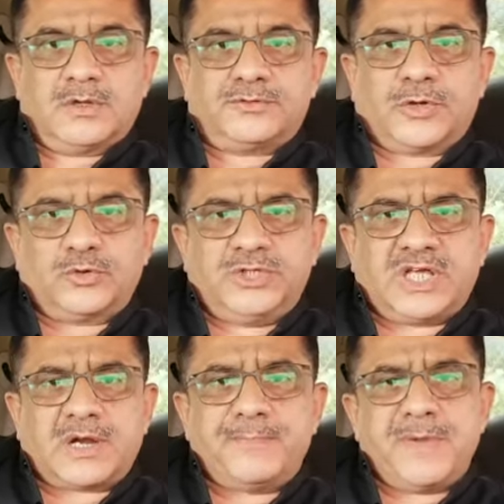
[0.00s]
सऊदी
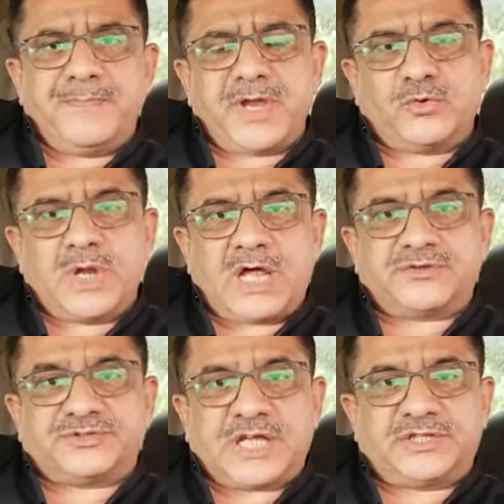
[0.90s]
अरब में बेगुनाह
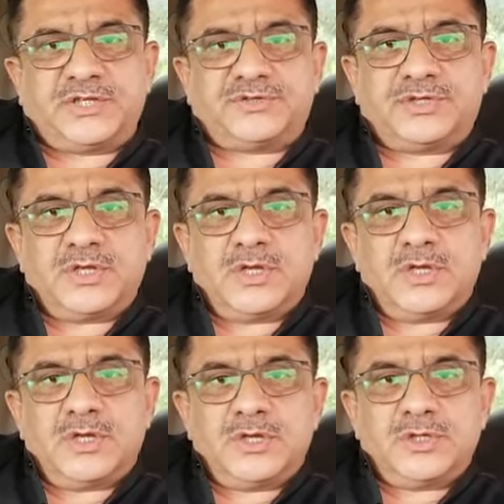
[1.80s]
सैंतीस
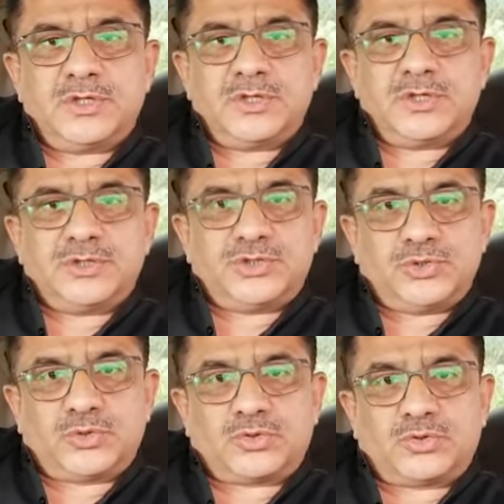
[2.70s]

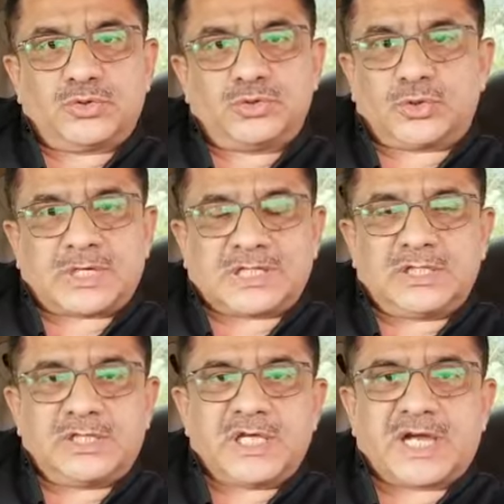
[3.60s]
शियों को जो कत्ल
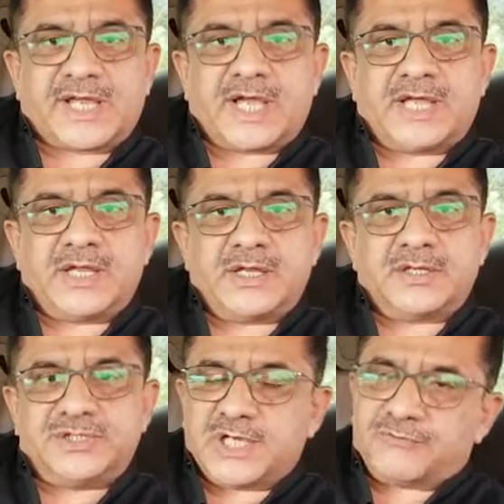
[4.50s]
किया गया है
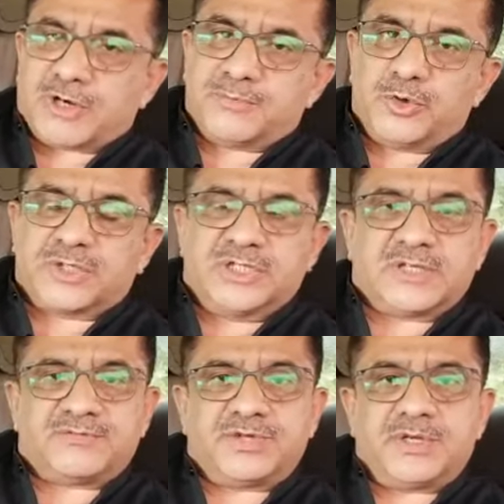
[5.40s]
शिया वक्फ बोर्ड की
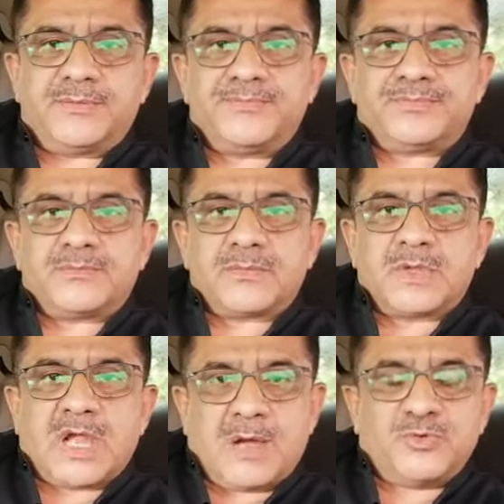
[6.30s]
तरफ से
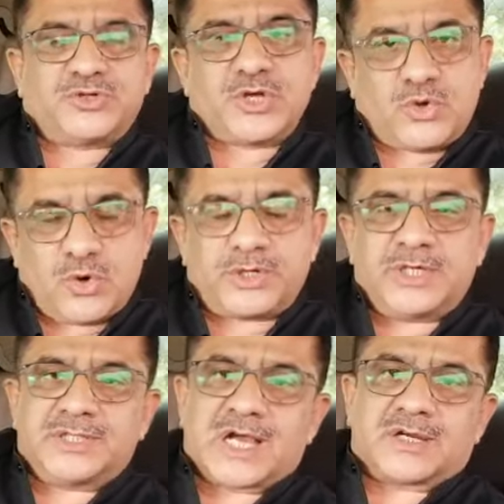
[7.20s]
हम उसकी घोर
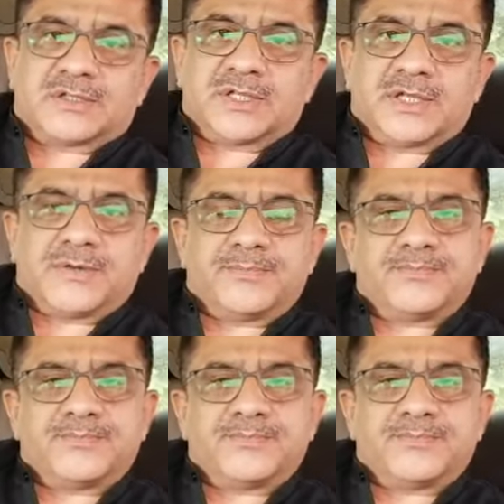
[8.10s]
निंदा करते हैं